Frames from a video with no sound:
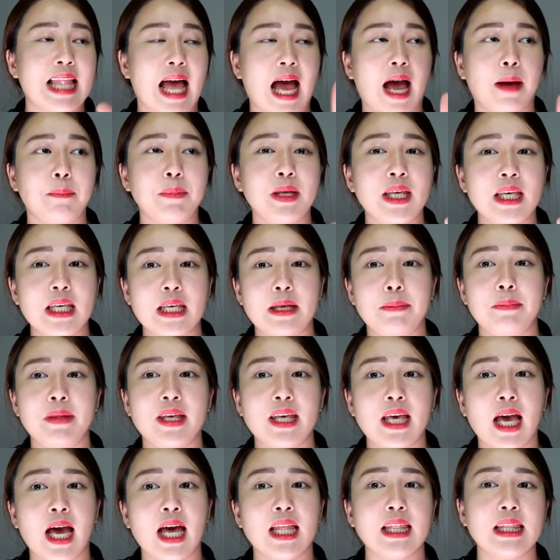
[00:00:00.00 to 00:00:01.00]
남이
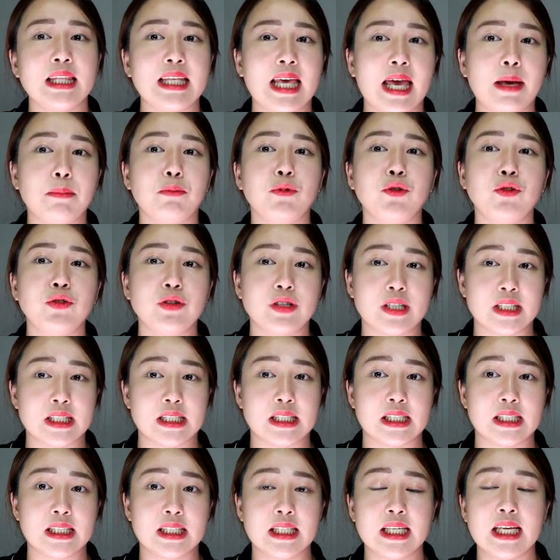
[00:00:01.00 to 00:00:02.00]
이미 한
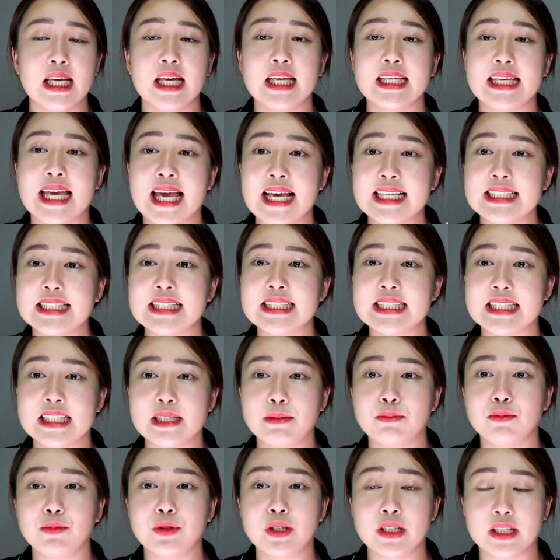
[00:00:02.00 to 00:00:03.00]
예문들 예시
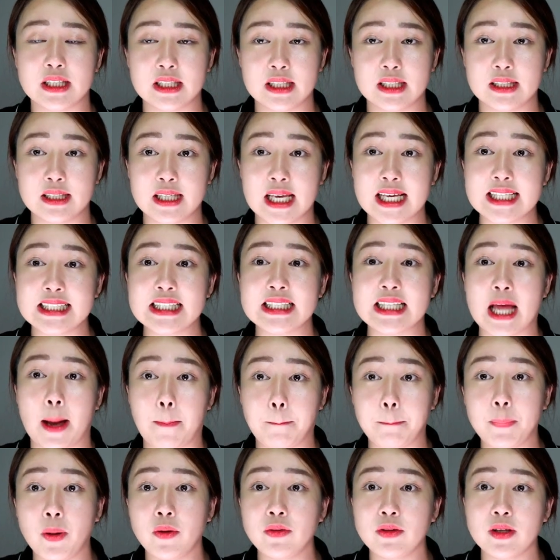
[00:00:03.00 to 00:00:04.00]
질문, 예시
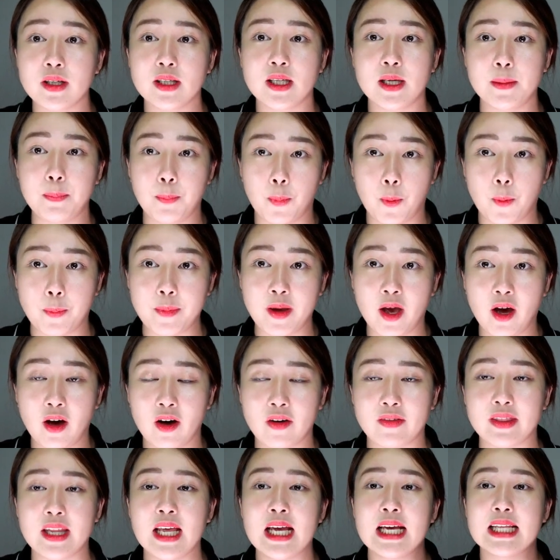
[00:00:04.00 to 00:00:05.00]
답변들을
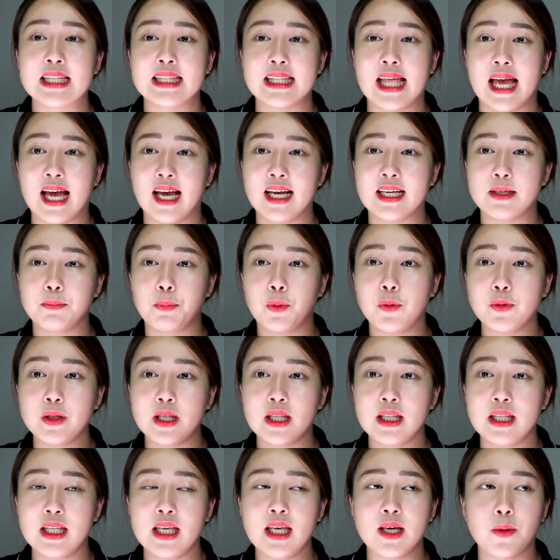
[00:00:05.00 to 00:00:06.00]
보면 다,
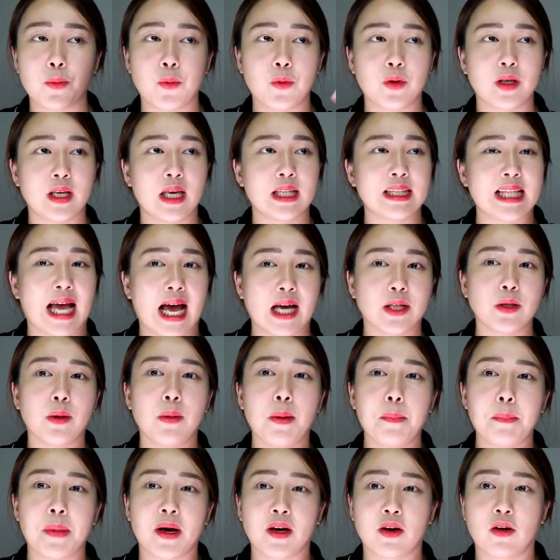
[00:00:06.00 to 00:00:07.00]
본인이 거기에
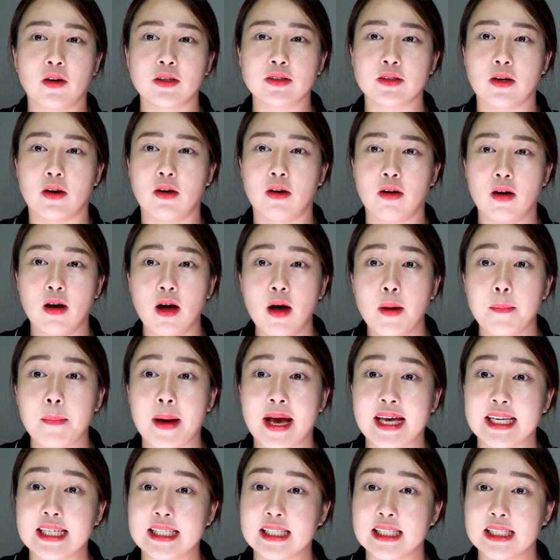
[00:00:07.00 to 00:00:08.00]
단어만 바꿔서
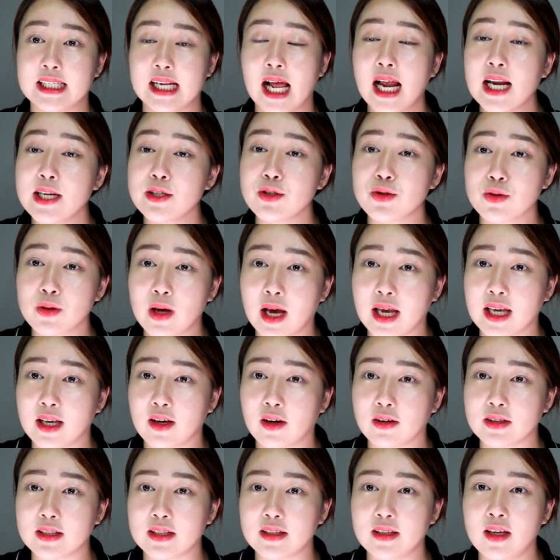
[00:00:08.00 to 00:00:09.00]
말을 할 수가
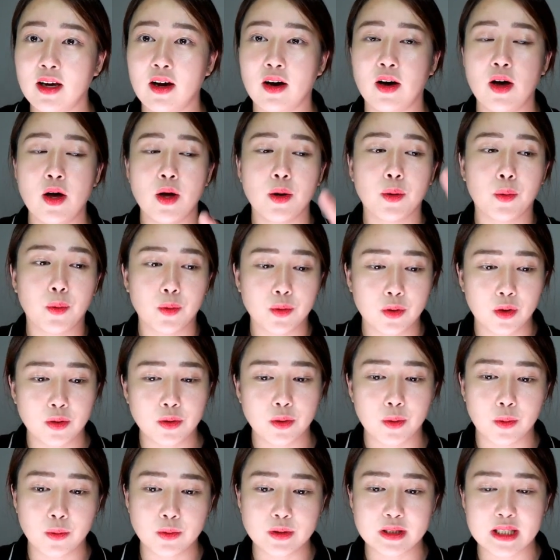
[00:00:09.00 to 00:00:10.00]
있거든요.
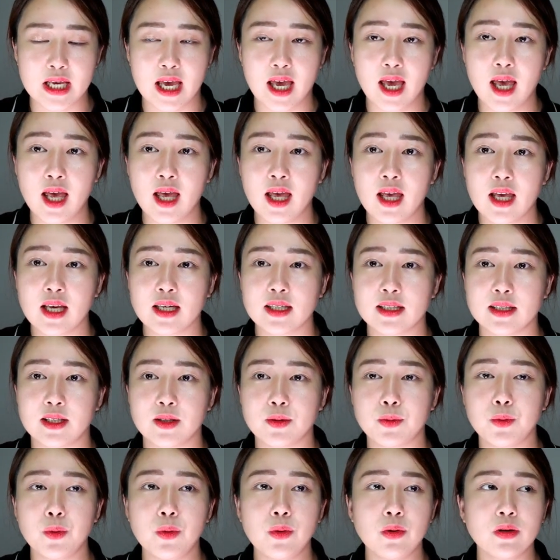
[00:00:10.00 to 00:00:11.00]
그런 교재,
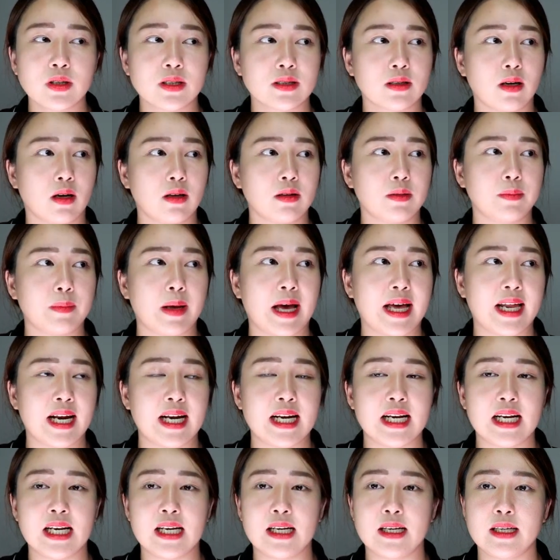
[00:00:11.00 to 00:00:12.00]
그리고 그런
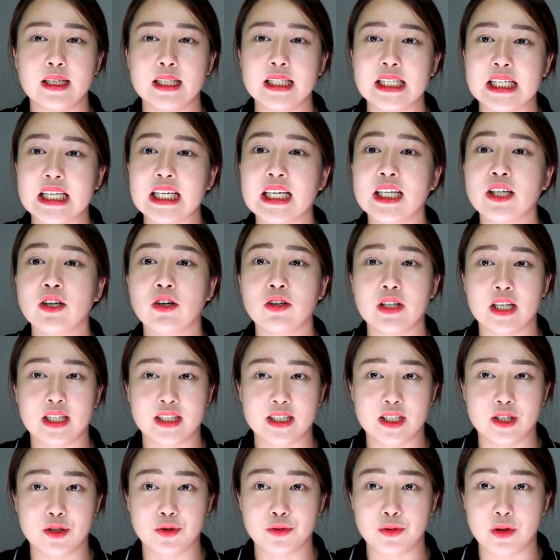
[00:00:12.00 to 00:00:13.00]
말을
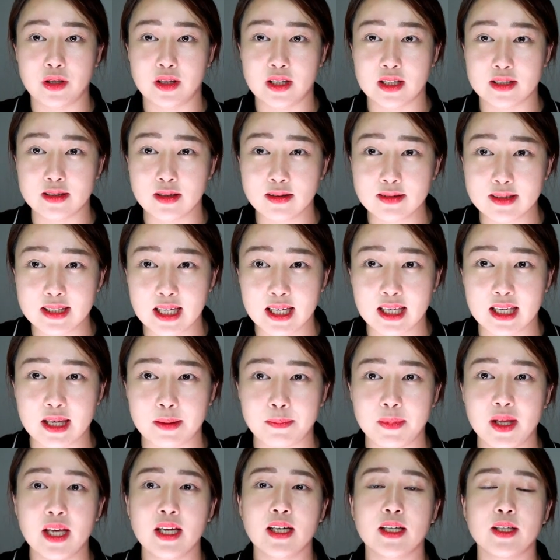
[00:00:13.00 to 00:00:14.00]
이끌어내실 수 있는
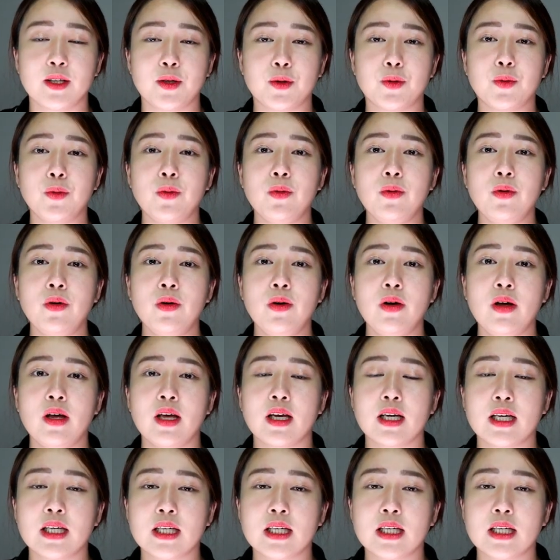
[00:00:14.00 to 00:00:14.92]
선생님, 그리고